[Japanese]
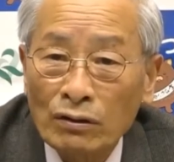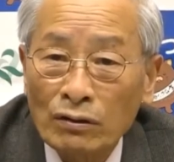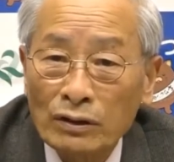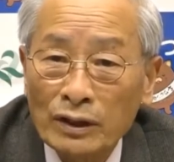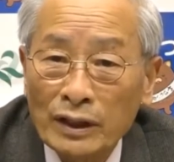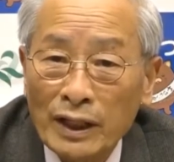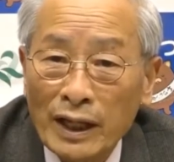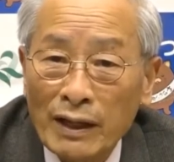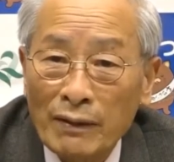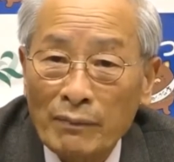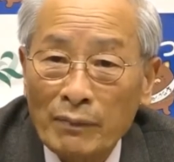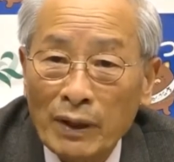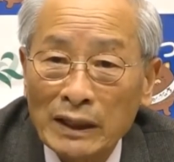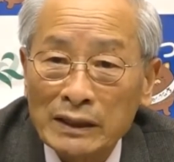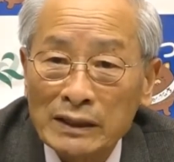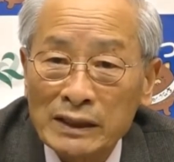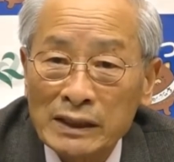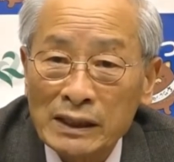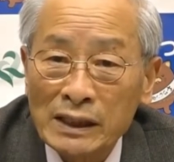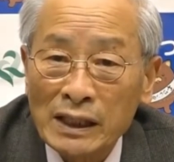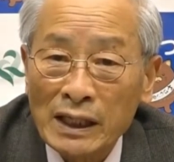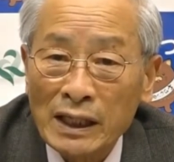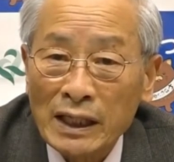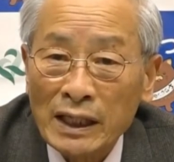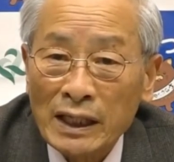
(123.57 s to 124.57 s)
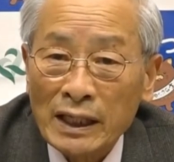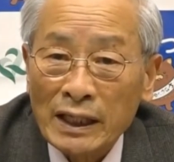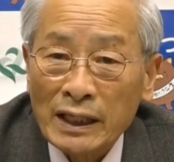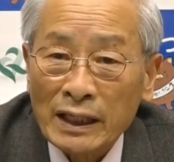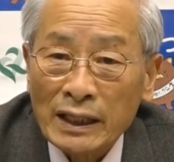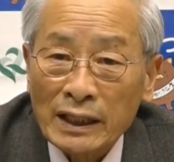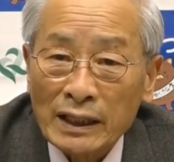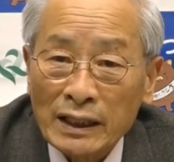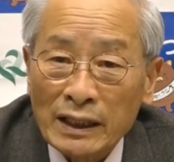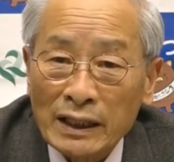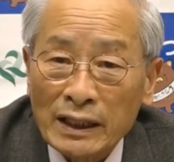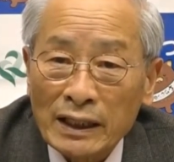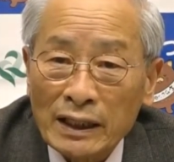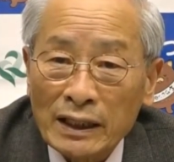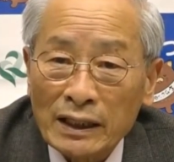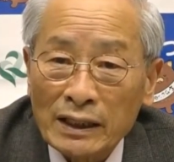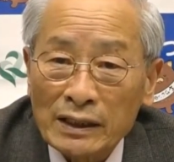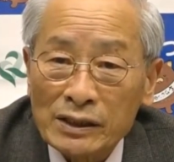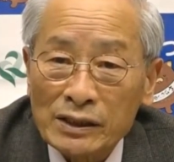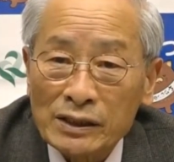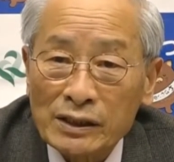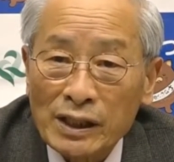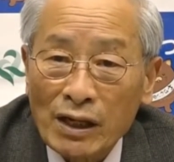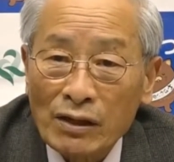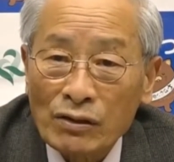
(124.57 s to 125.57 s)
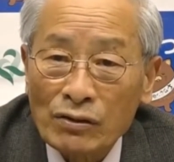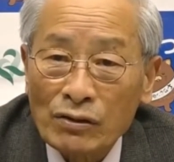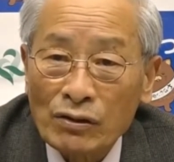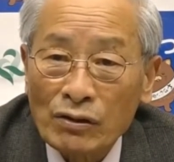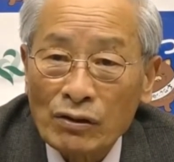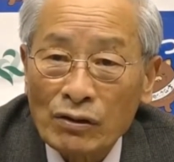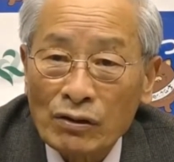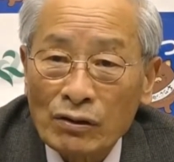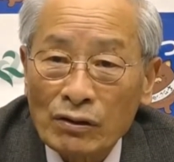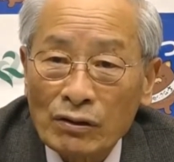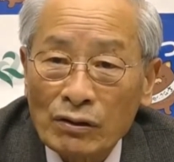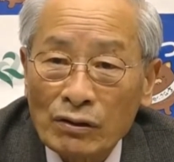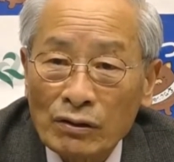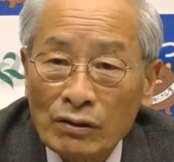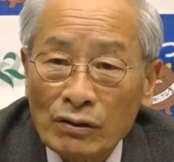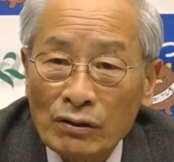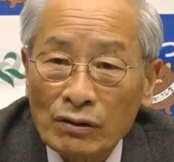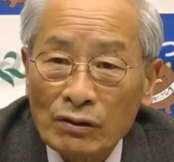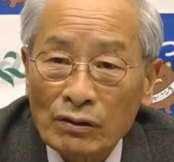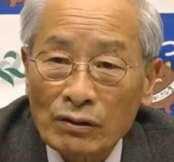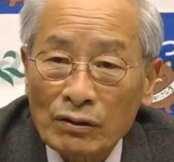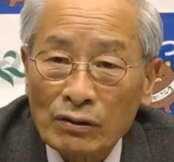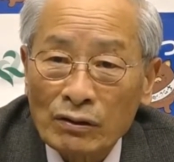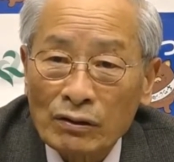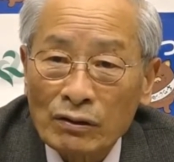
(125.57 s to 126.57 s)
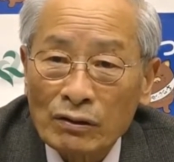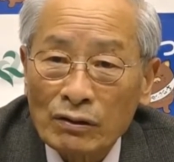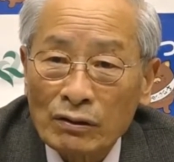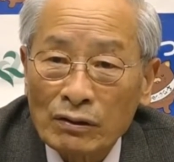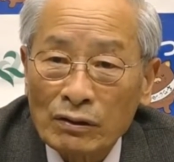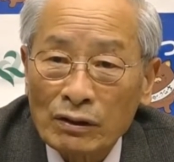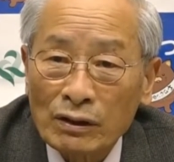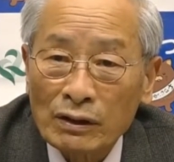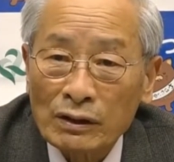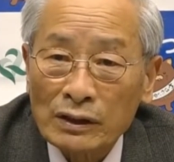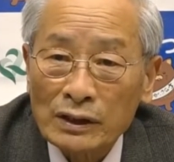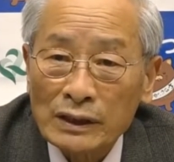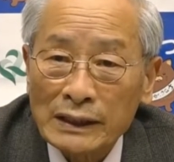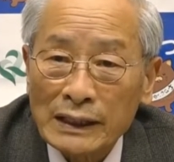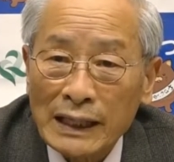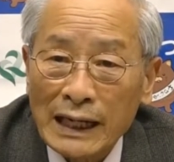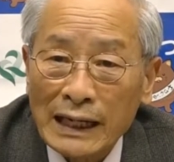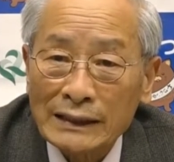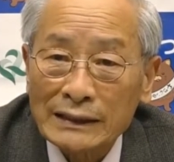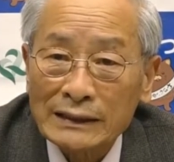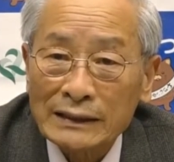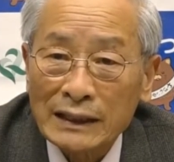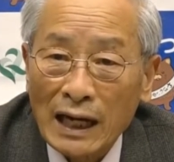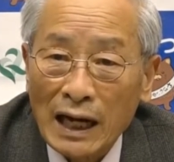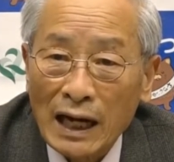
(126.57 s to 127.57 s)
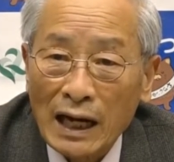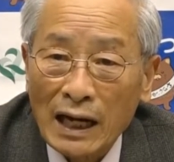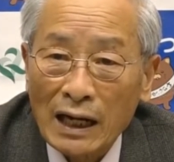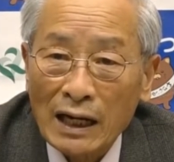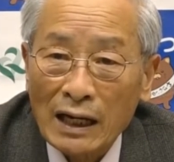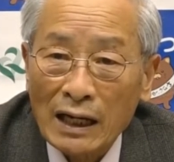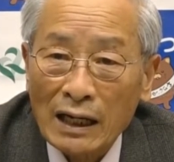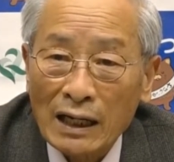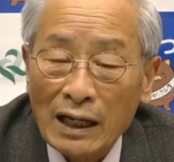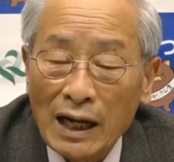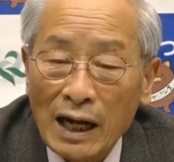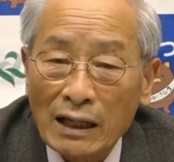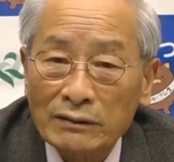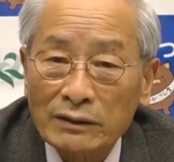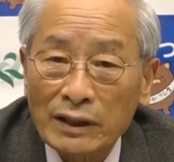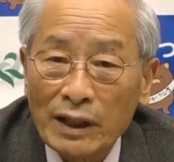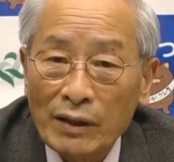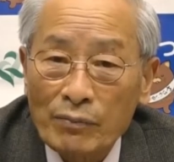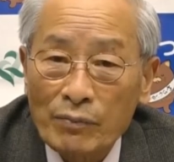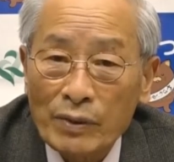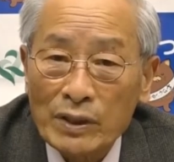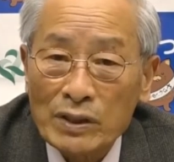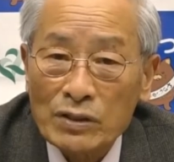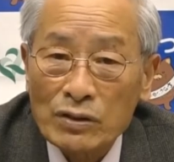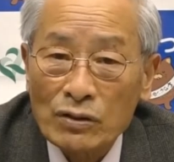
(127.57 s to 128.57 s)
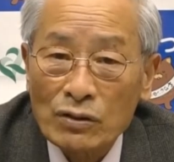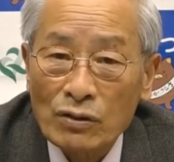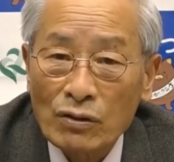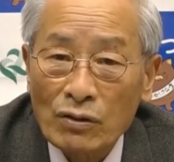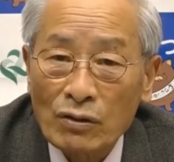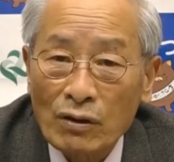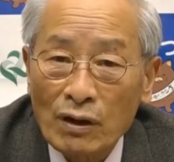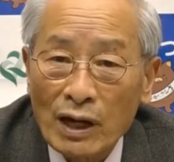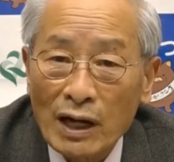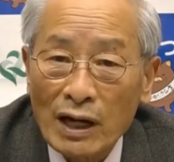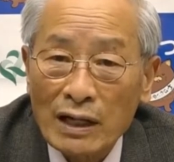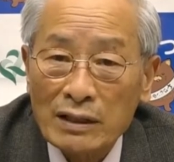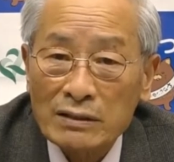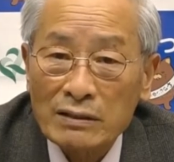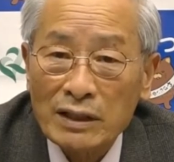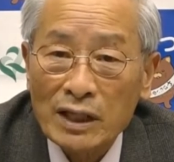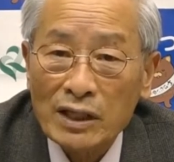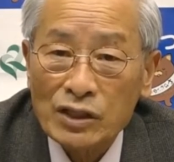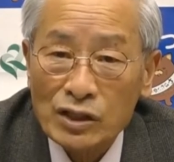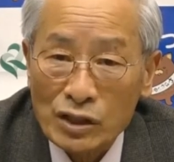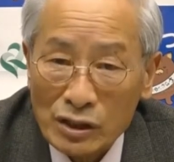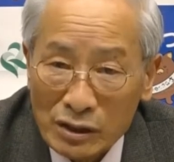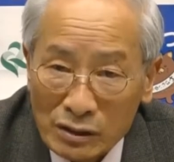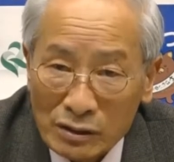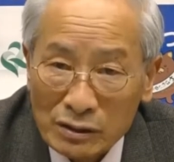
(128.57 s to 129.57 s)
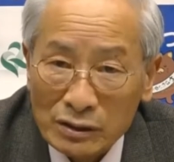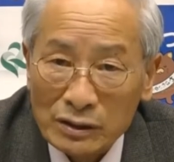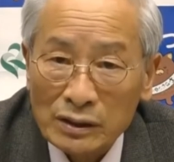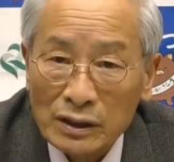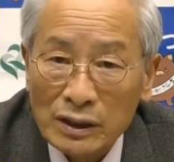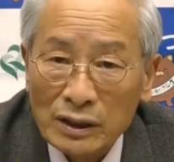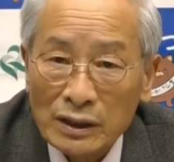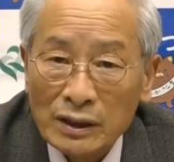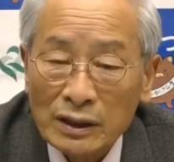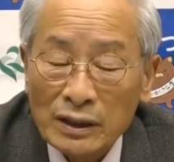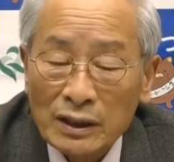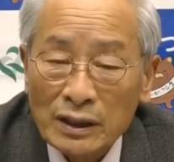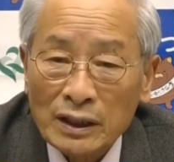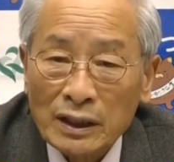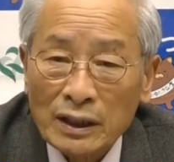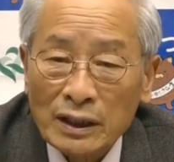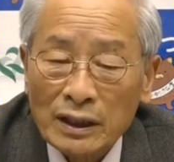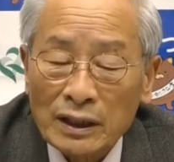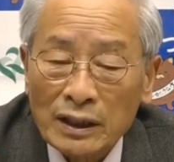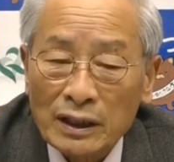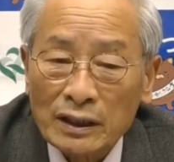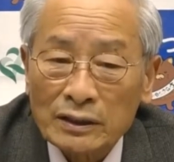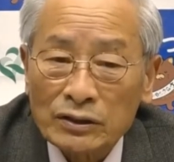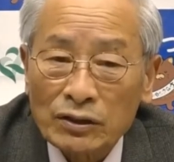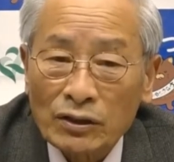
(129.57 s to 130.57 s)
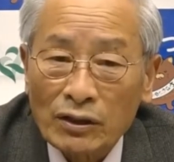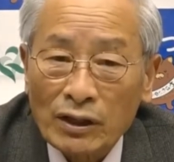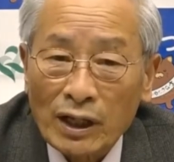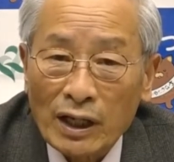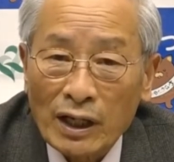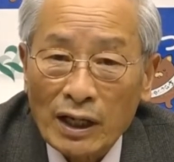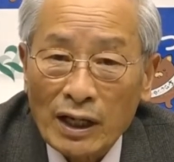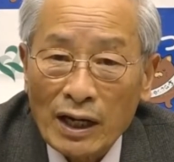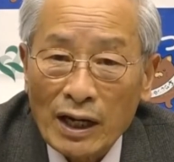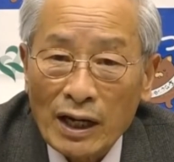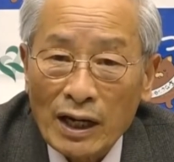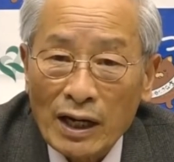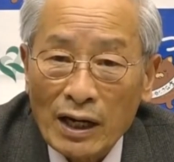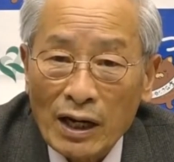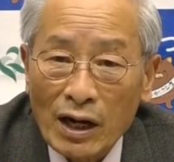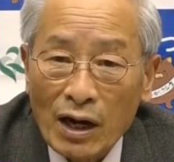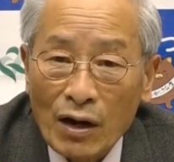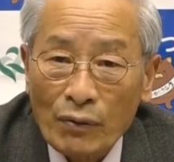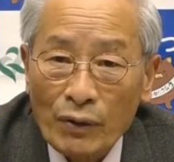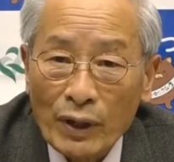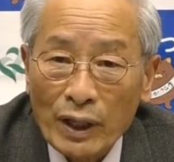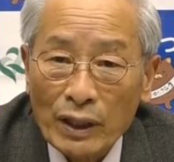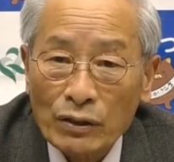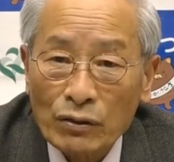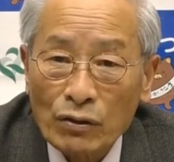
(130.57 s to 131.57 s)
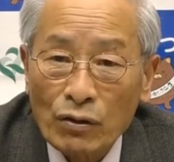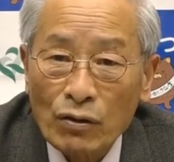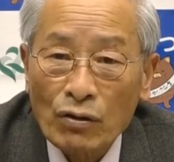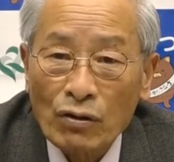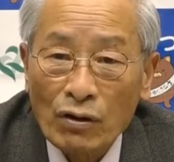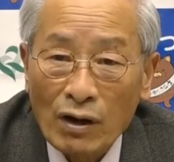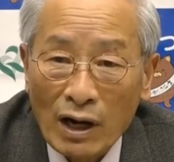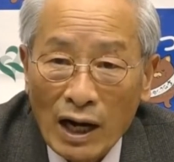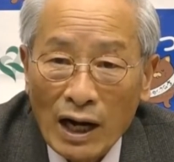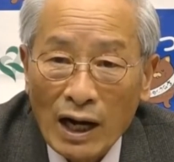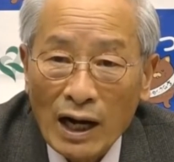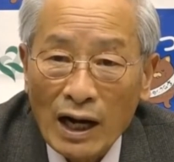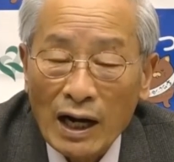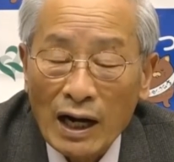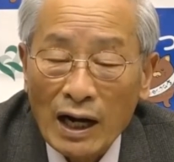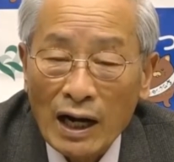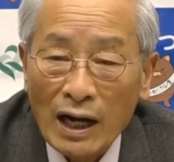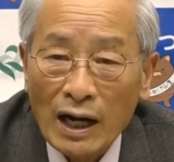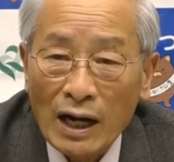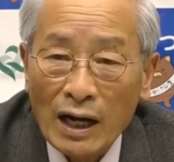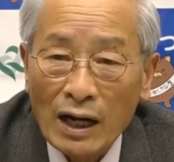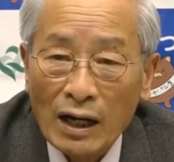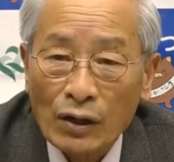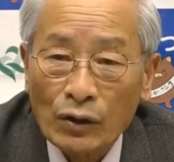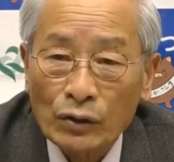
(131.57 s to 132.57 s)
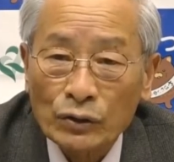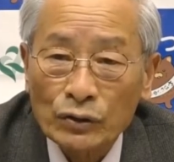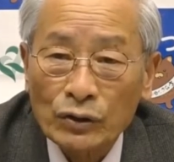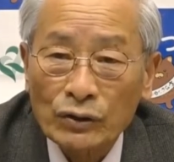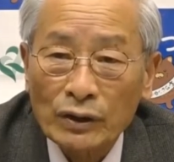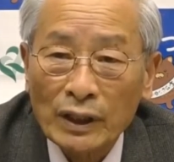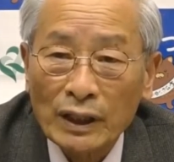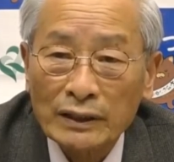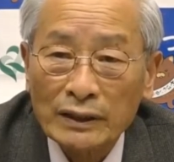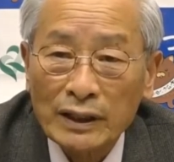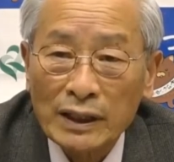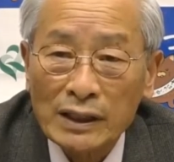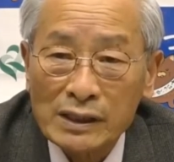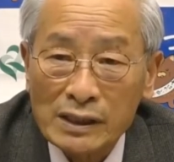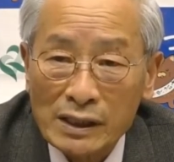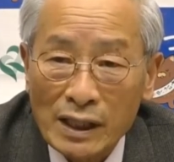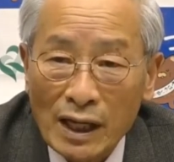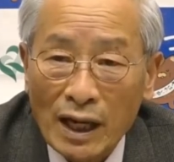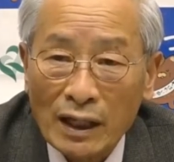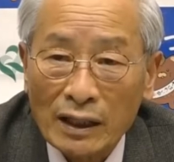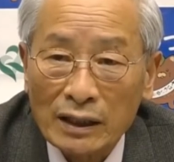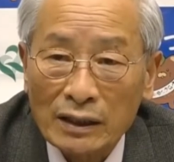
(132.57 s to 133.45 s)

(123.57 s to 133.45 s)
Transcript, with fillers: テーマに、えー、自然を生かした学年別のアスレチック、えー、それからカフェのほか子育て支援